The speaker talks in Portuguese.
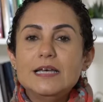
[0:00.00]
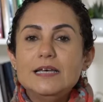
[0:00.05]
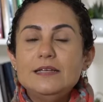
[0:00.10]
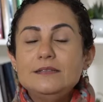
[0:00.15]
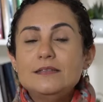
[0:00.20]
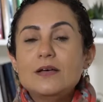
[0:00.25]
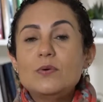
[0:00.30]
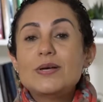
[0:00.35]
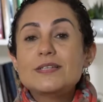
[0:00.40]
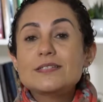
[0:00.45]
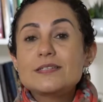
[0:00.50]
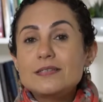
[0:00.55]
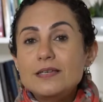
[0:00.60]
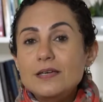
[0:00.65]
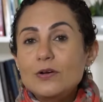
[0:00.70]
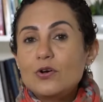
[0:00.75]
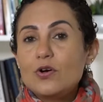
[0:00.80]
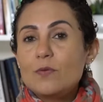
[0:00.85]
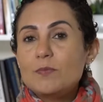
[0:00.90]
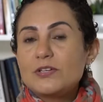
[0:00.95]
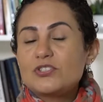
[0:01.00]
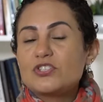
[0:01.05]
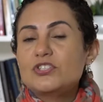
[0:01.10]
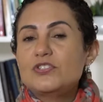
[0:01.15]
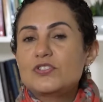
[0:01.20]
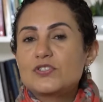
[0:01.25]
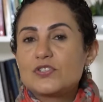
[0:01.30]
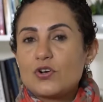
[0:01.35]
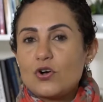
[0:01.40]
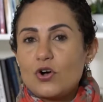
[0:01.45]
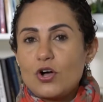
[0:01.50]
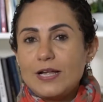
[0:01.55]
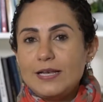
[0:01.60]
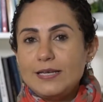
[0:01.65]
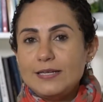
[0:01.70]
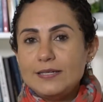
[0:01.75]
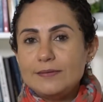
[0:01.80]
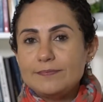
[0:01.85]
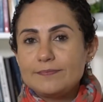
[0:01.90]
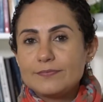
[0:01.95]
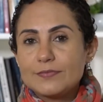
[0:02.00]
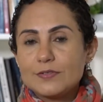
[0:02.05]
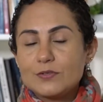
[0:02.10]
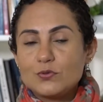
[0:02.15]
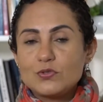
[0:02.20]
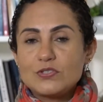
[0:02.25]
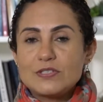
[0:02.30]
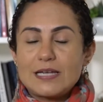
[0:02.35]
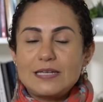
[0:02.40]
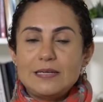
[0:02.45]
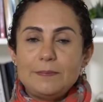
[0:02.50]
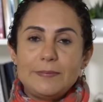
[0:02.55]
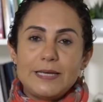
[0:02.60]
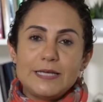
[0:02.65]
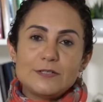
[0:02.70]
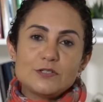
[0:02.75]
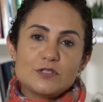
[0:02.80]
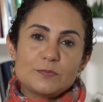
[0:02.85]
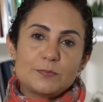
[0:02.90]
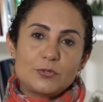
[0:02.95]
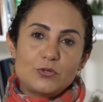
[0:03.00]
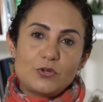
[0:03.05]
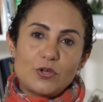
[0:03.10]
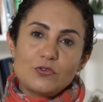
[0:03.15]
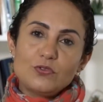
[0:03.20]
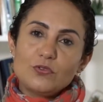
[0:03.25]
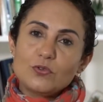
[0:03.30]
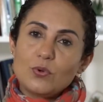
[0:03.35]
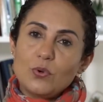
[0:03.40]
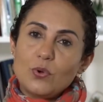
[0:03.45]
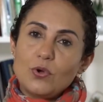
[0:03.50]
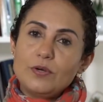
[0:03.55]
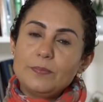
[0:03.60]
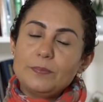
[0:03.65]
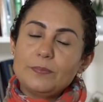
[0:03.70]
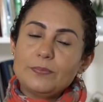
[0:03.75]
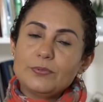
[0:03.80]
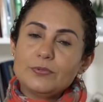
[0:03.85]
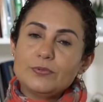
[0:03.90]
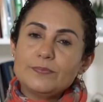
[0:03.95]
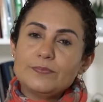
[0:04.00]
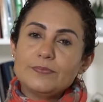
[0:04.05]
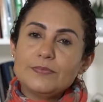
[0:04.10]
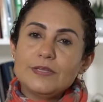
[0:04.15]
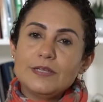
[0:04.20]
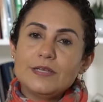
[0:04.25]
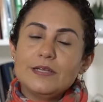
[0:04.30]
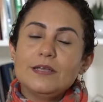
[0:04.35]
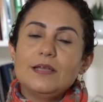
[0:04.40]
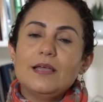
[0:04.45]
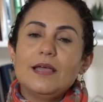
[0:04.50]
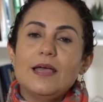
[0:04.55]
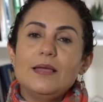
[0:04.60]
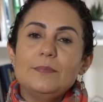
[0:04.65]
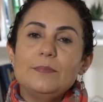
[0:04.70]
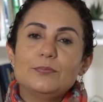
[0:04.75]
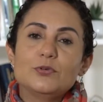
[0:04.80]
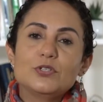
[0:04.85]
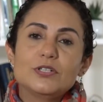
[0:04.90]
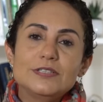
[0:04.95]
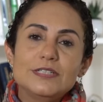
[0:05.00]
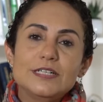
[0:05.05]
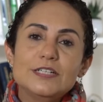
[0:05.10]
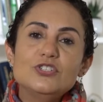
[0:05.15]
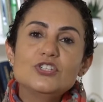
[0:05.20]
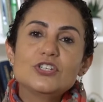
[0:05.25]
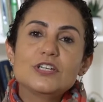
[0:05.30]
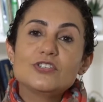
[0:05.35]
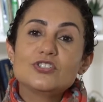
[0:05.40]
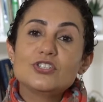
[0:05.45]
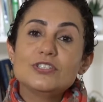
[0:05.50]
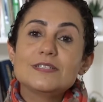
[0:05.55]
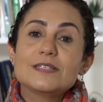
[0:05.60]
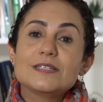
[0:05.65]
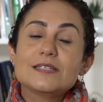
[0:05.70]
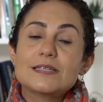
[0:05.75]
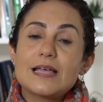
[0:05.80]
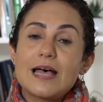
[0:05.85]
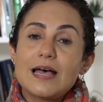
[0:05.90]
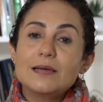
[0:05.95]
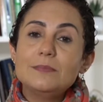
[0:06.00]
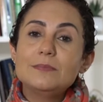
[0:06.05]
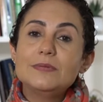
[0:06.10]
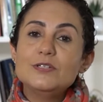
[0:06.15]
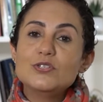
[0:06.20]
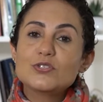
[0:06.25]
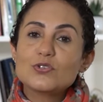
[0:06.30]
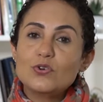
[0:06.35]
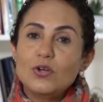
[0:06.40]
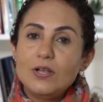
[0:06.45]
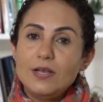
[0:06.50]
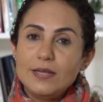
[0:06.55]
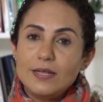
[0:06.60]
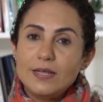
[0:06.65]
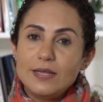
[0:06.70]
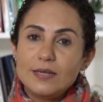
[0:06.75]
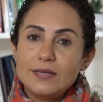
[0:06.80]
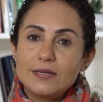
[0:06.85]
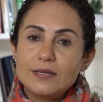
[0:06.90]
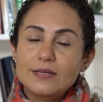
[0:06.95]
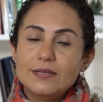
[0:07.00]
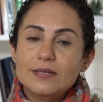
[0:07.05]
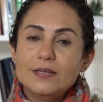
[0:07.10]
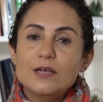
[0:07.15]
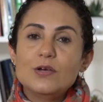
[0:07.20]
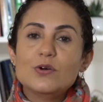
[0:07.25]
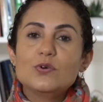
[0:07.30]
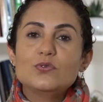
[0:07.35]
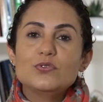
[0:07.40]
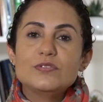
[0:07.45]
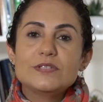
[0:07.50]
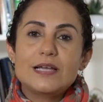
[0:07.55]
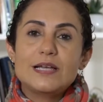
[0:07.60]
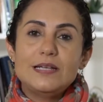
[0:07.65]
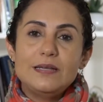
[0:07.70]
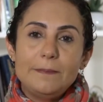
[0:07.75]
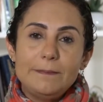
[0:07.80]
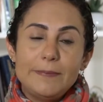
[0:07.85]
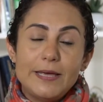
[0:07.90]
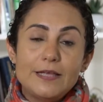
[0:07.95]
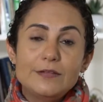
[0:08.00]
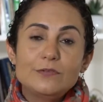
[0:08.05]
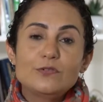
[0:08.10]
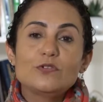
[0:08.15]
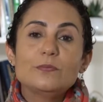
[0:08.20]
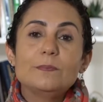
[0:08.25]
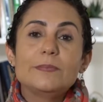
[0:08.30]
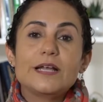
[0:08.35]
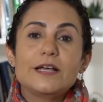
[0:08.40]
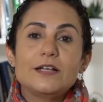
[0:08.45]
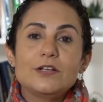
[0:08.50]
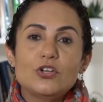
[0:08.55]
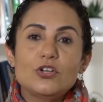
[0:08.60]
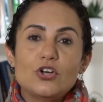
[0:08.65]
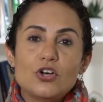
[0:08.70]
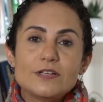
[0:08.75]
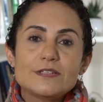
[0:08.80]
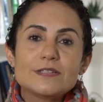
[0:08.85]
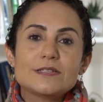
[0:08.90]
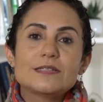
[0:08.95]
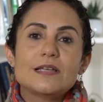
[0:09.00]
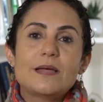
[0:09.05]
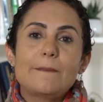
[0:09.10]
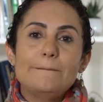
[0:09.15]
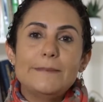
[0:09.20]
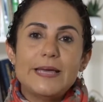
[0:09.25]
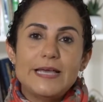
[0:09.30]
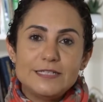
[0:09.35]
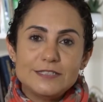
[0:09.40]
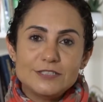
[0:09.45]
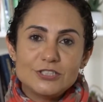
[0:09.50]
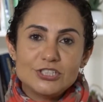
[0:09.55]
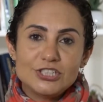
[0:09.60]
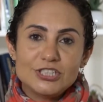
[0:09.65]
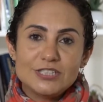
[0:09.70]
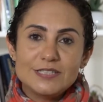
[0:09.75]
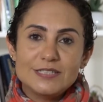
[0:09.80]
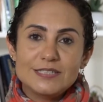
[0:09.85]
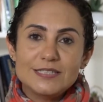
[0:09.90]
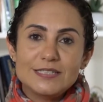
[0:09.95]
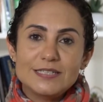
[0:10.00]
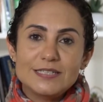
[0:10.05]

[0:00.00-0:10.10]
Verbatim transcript: Então, assim como a gente escolhe os alimentos para o nosso corpo, é importante que a gente saiba escolher os alimentos para a nossa mente,